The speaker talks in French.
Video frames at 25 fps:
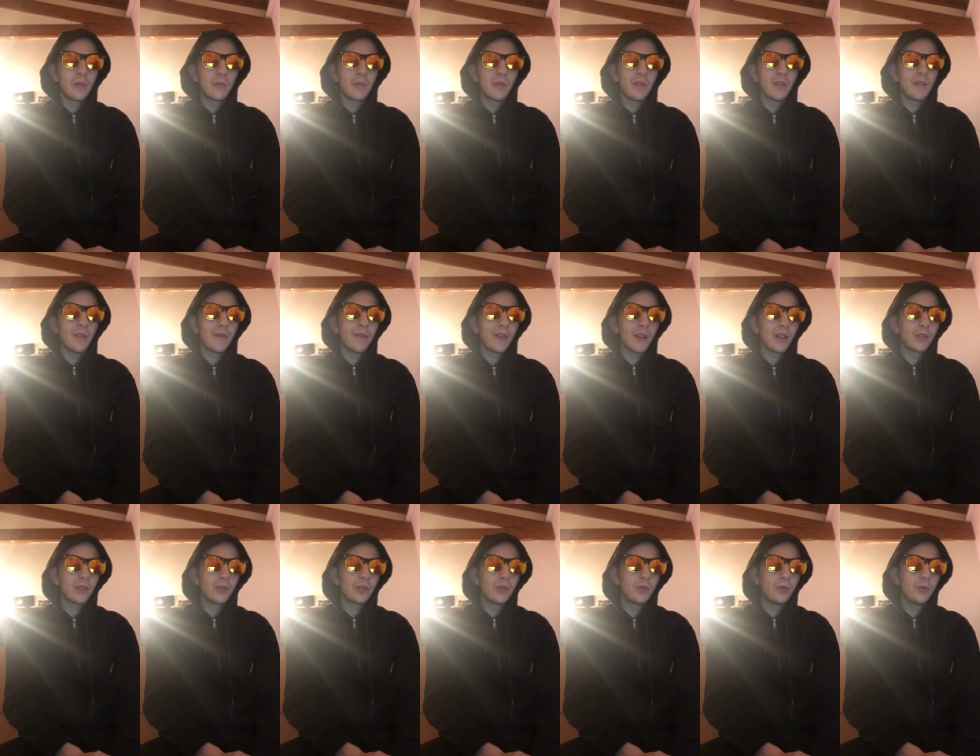Mais il va
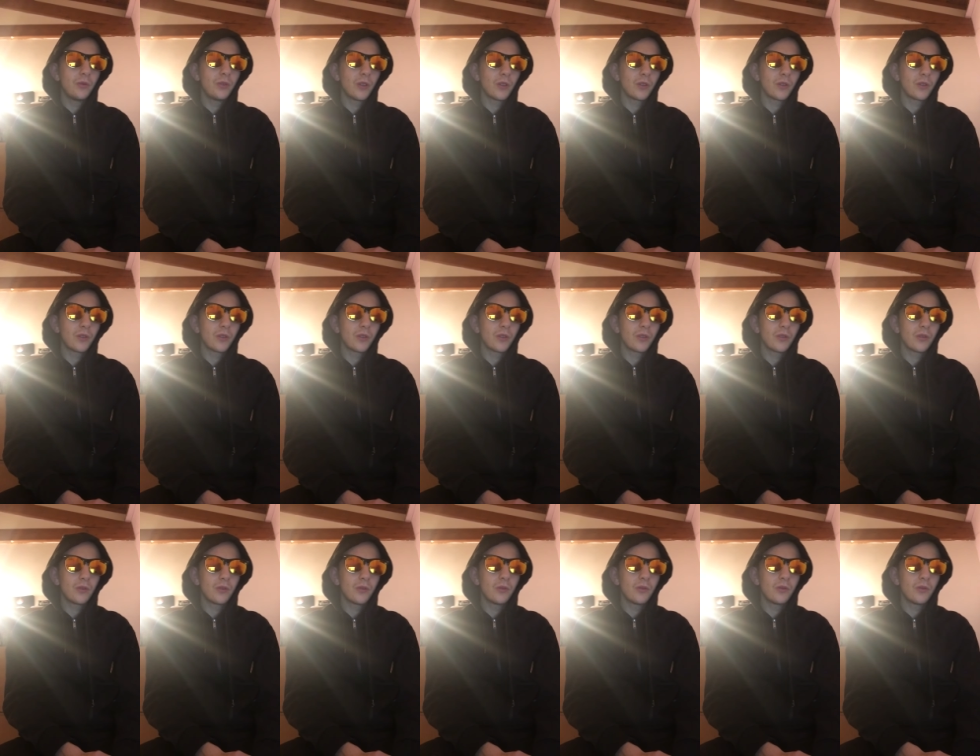faire tout en
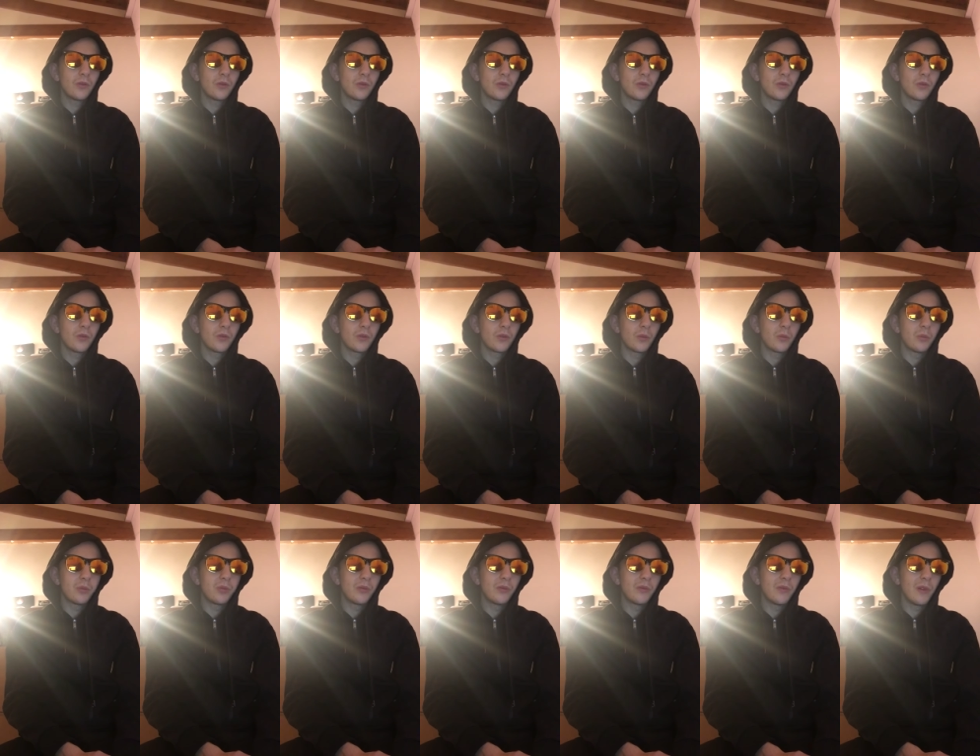son
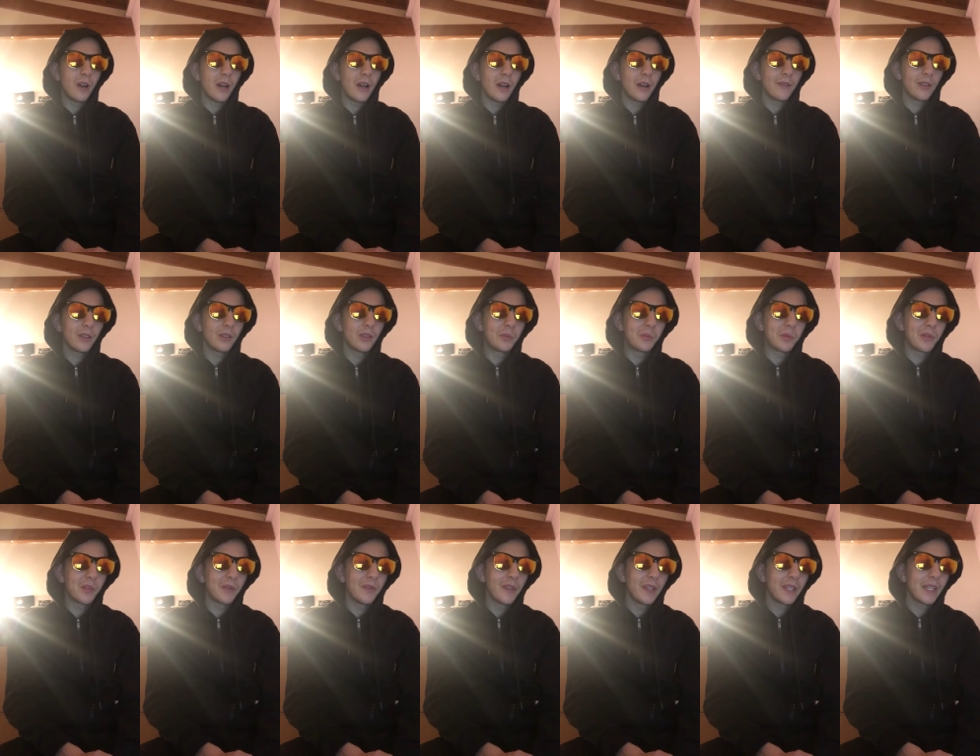pouvoir afin de
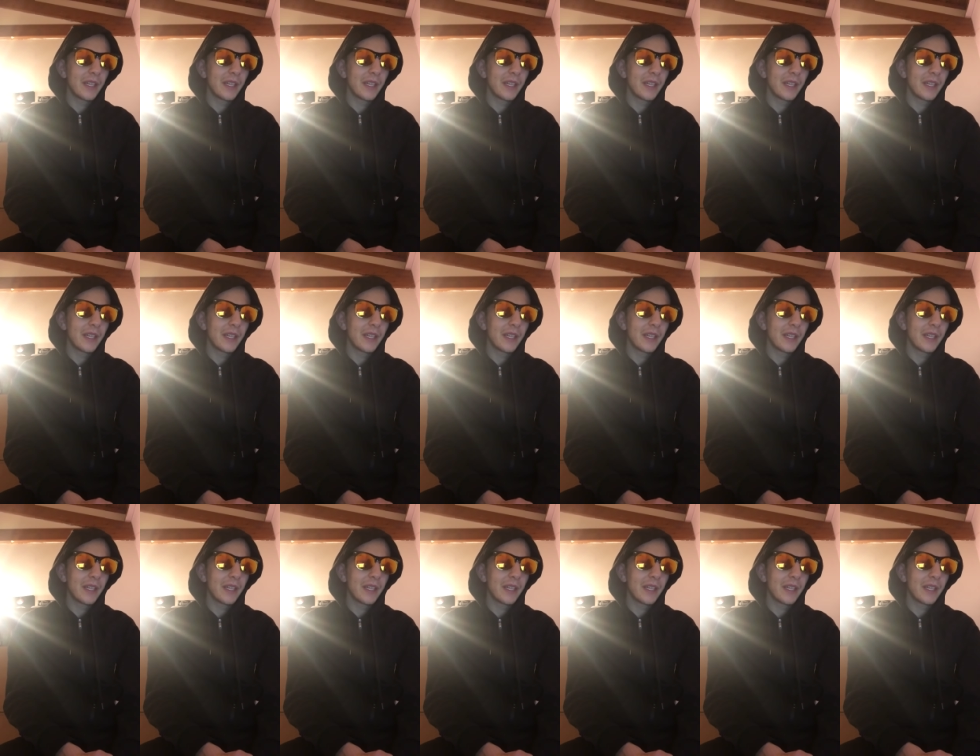prouver